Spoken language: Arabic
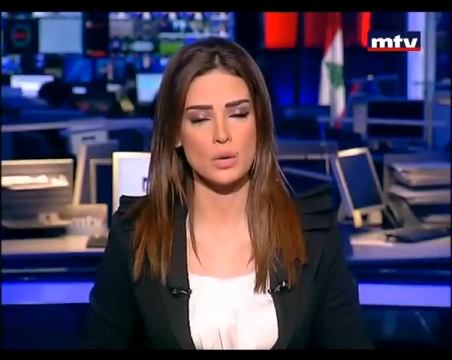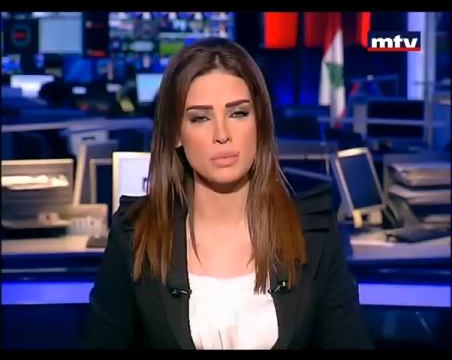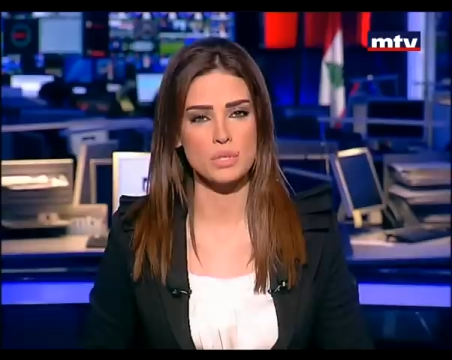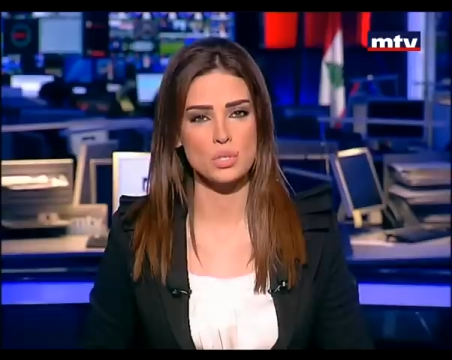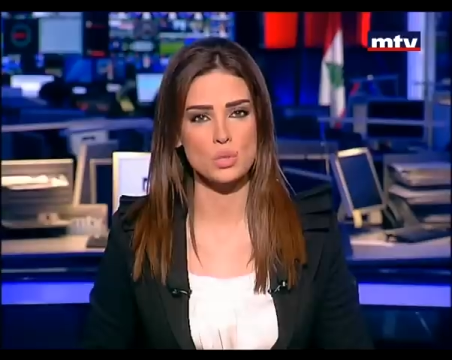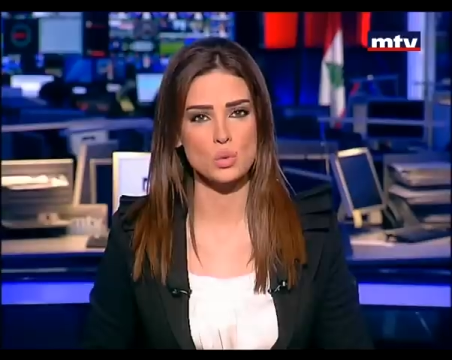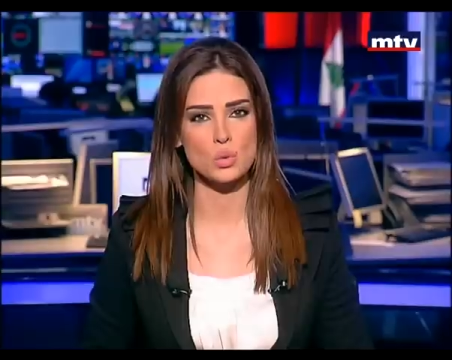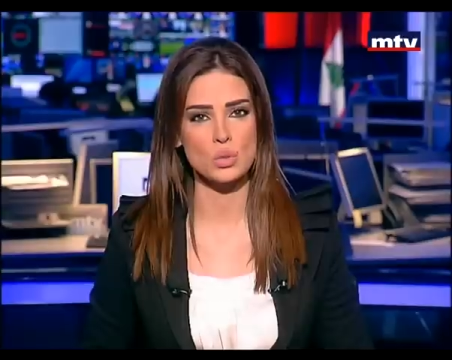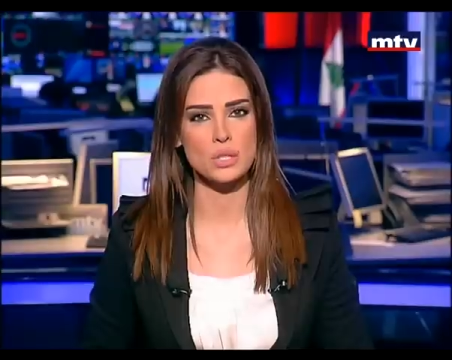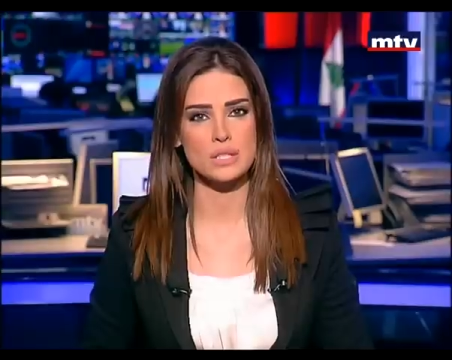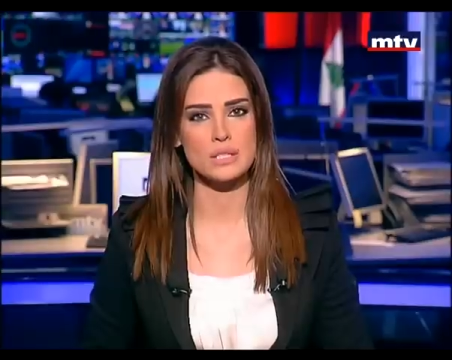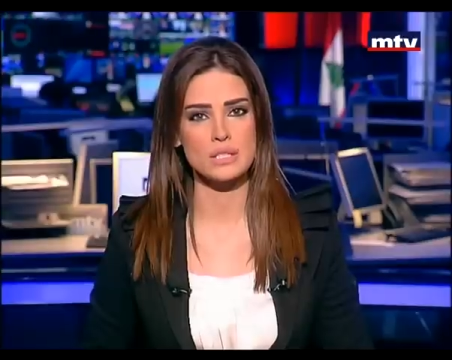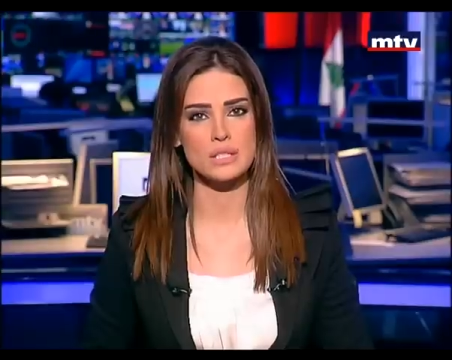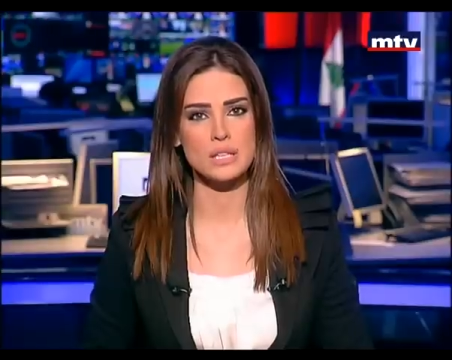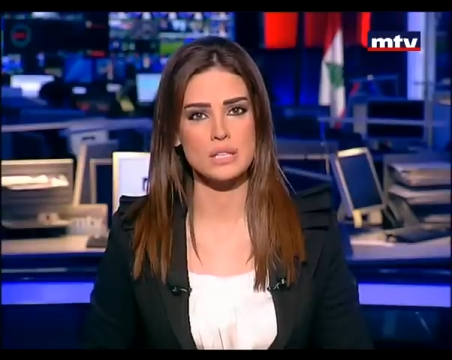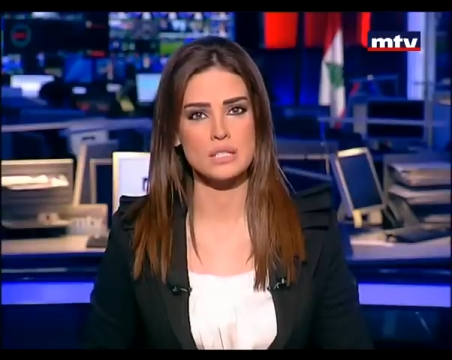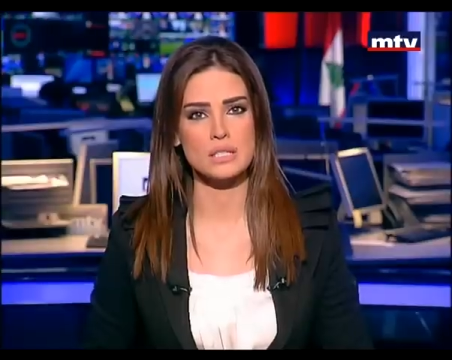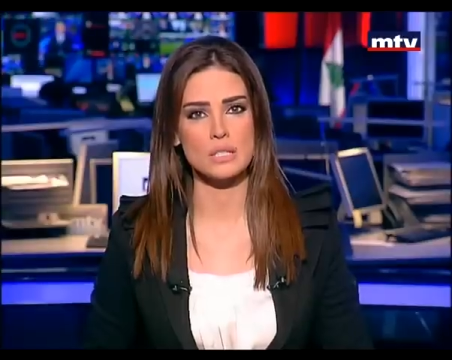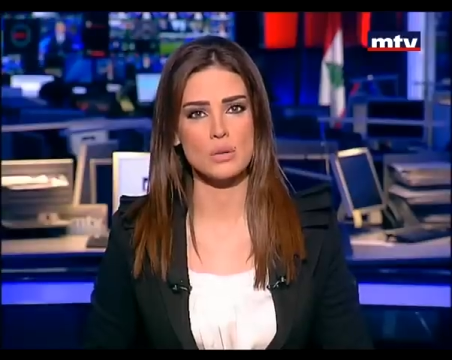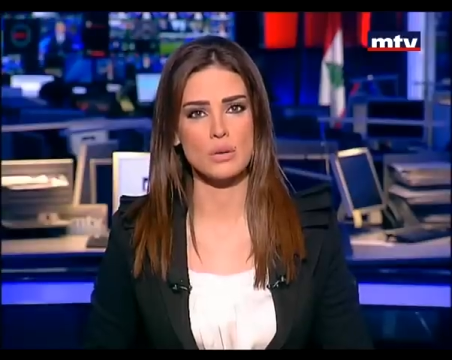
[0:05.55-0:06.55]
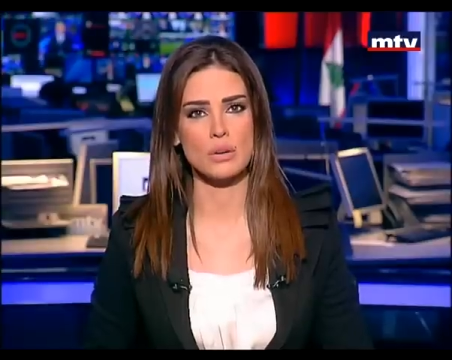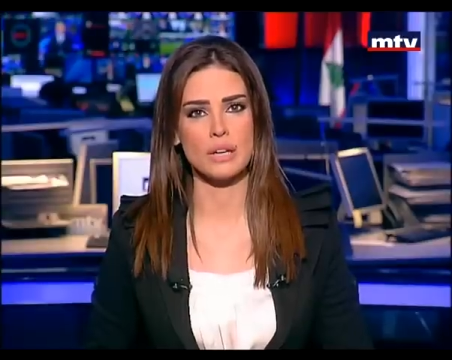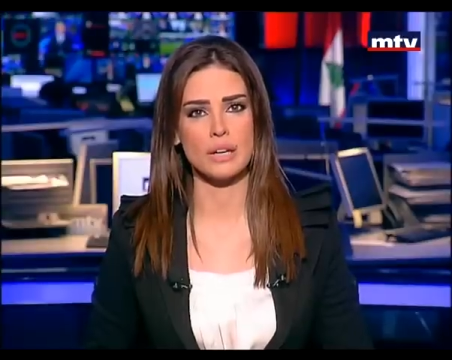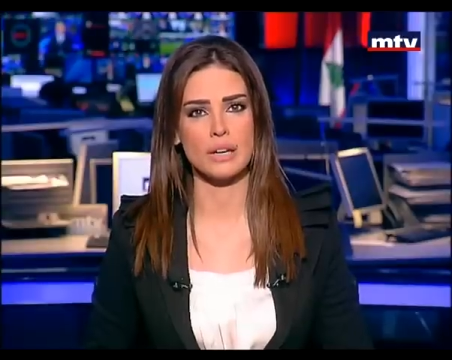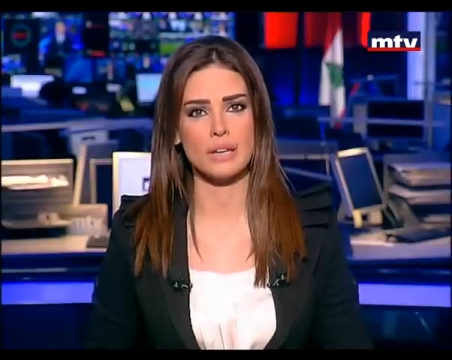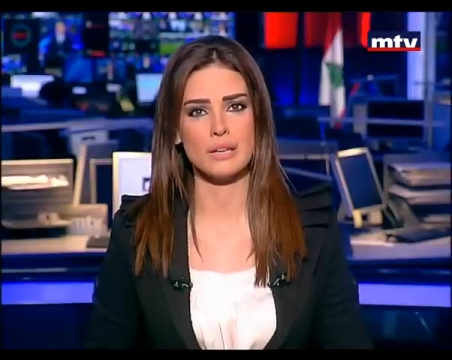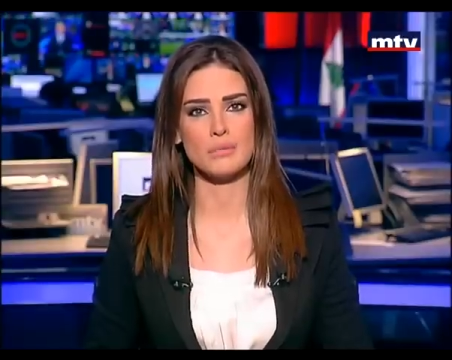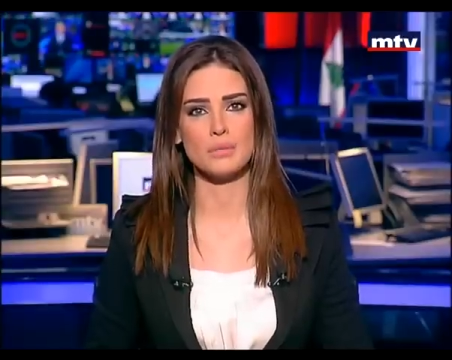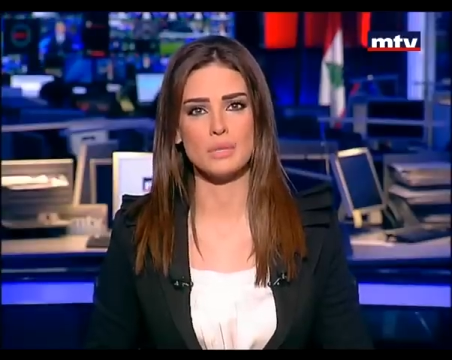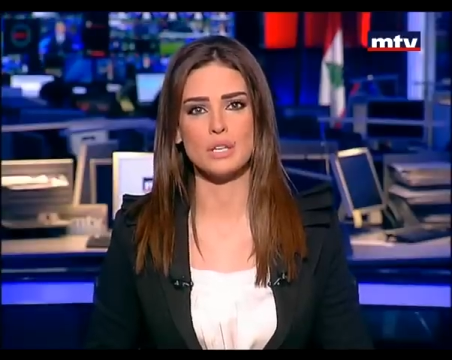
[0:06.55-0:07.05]
والمسؤول السياسي
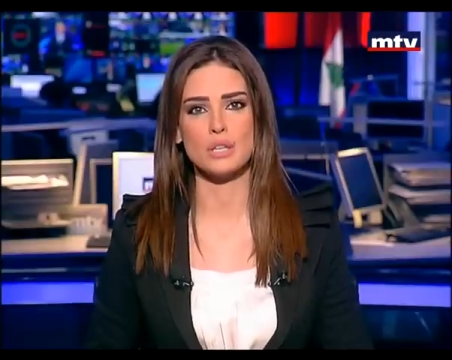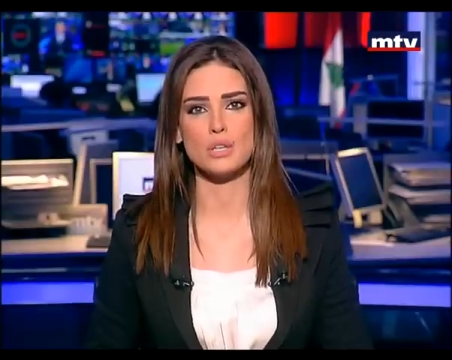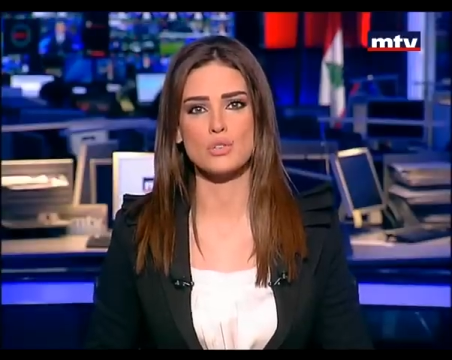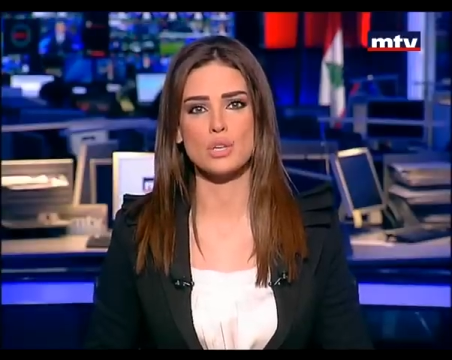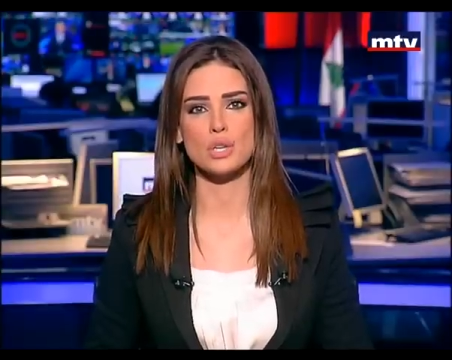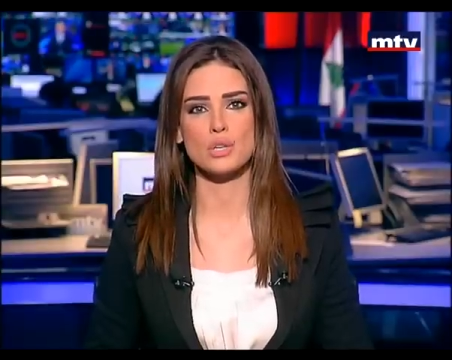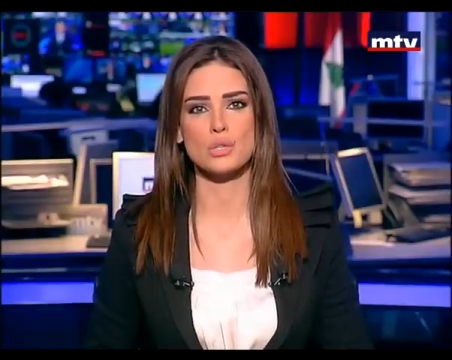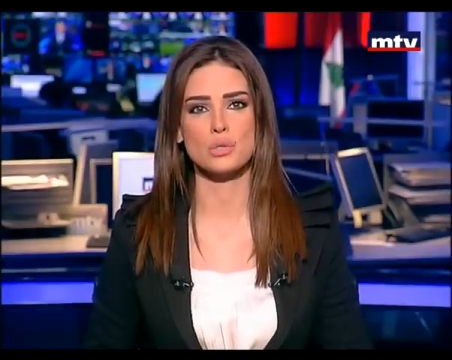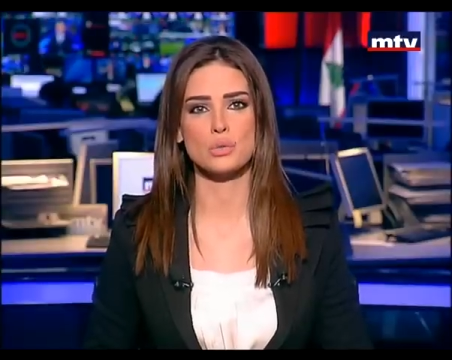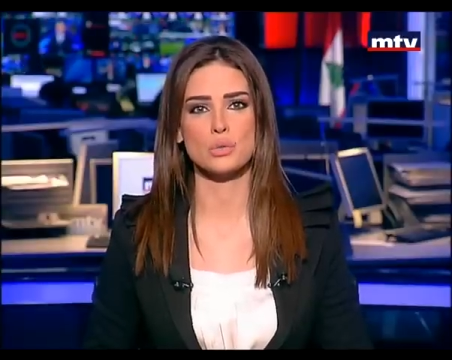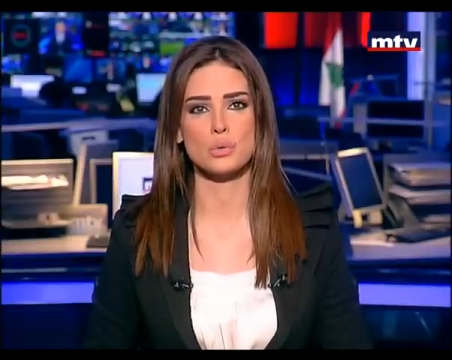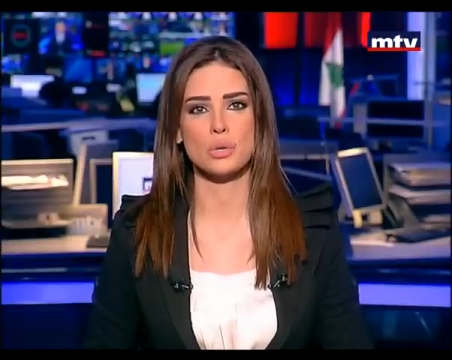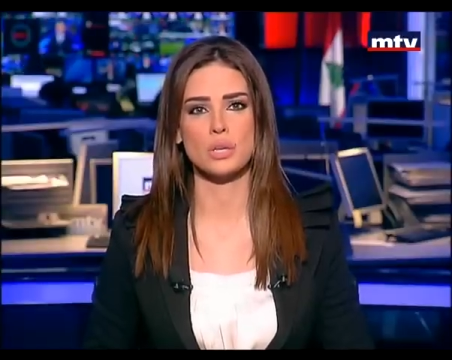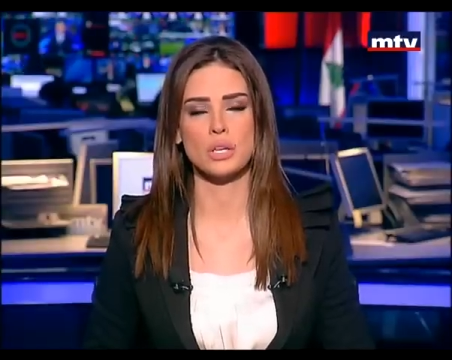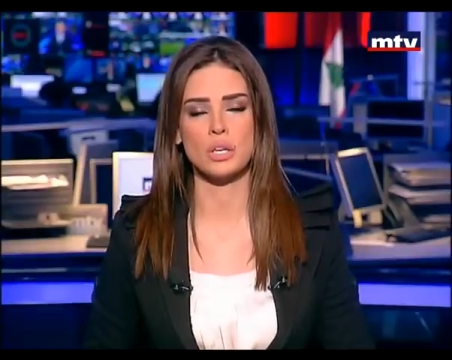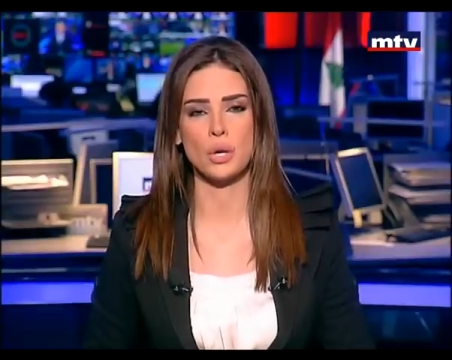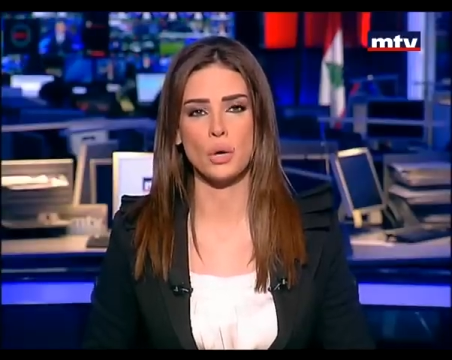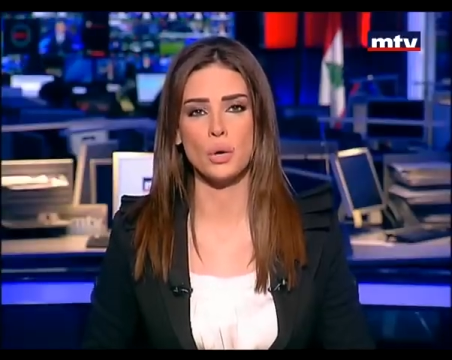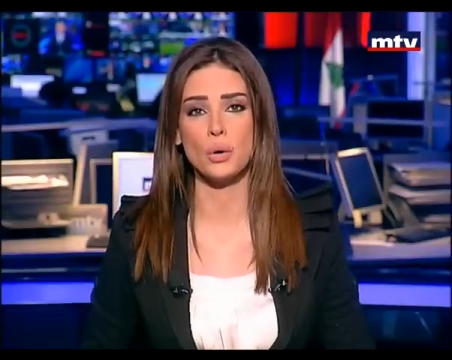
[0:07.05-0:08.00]
والإعلامي للجيش السوري